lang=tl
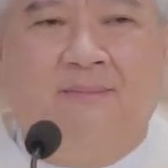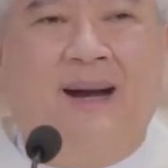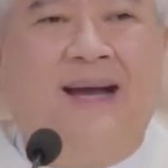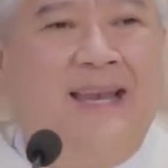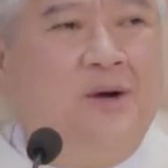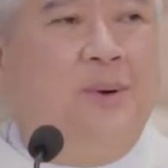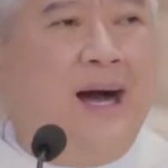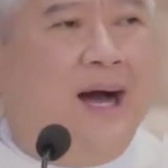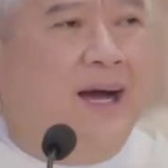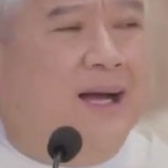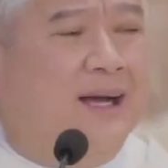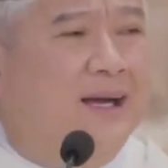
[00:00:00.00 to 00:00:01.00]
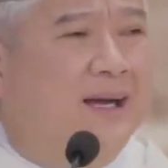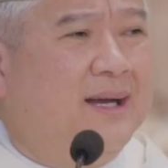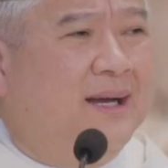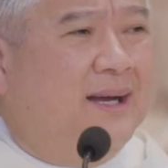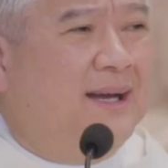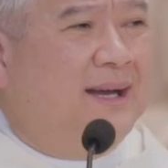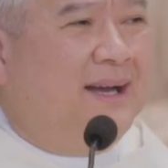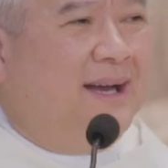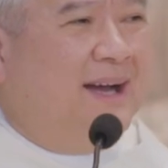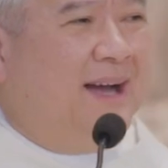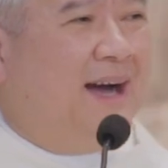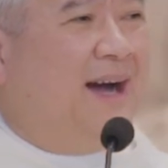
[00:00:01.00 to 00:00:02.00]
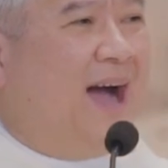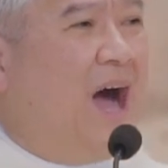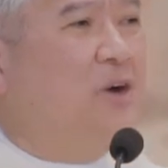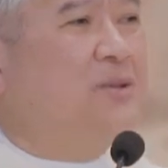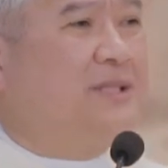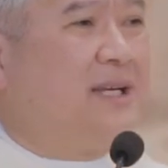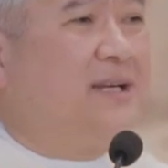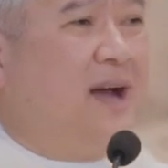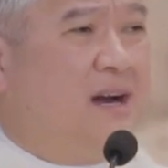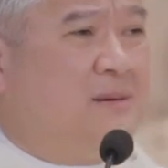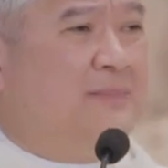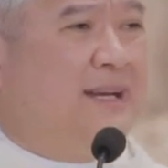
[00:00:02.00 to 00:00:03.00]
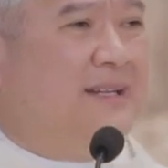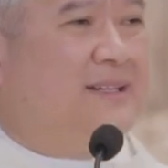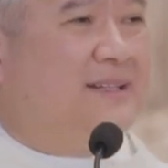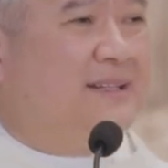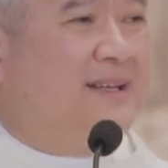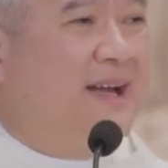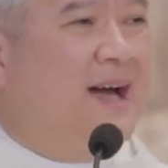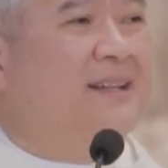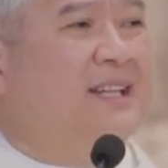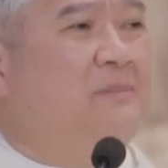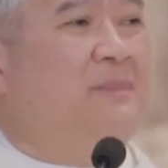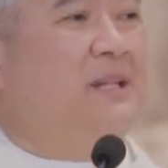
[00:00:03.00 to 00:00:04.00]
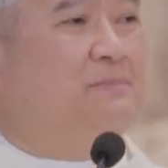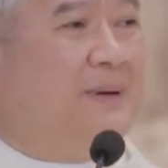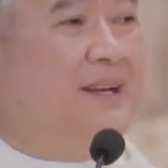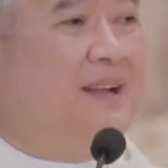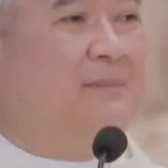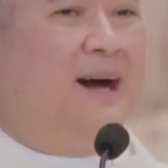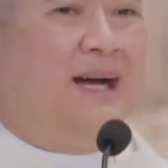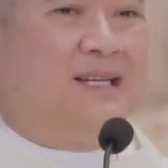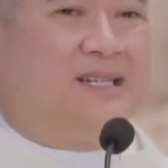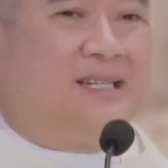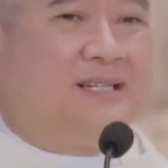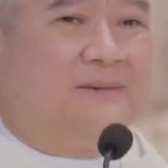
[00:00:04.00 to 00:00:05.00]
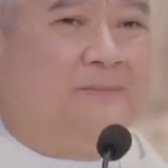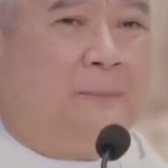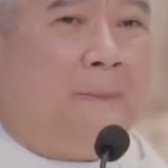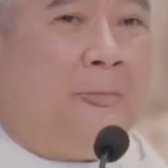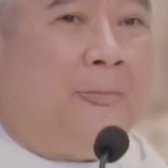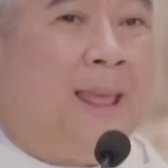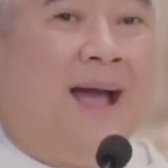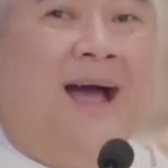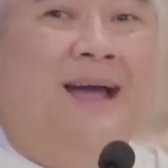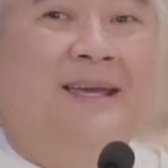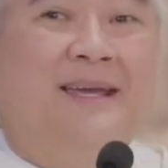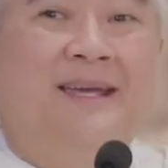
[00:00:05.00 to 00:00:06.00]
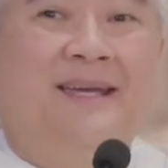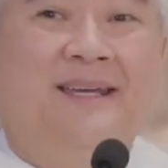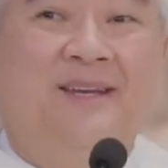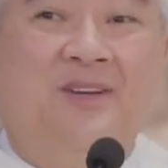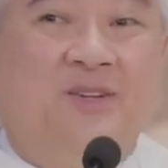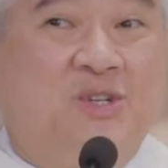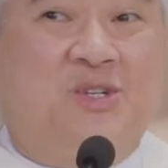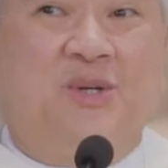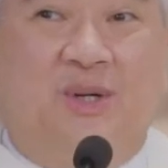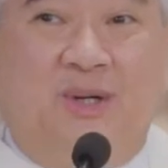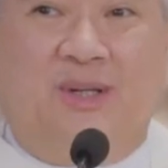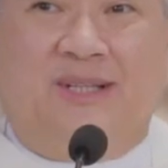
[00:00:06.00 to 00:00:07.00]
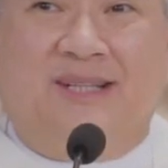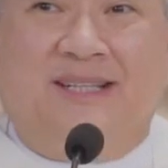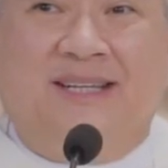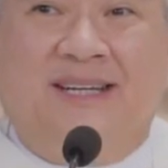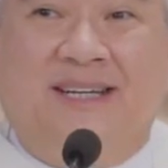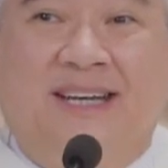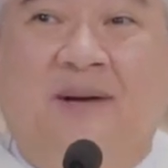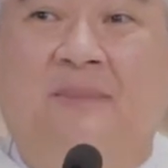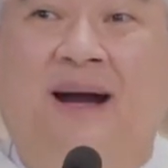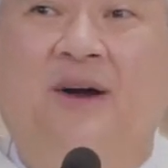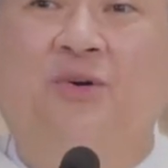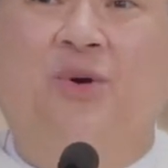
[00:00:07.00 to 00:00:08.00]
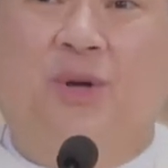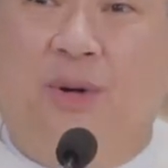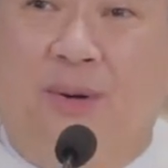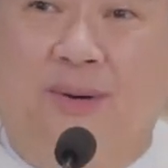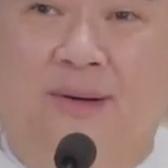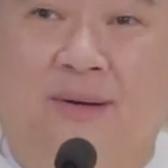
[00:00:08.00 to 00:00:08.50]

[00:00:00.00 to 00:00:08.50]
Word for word: Pangalawa, ang outer garment, ang damit panlabas, ay suot ng mga guro.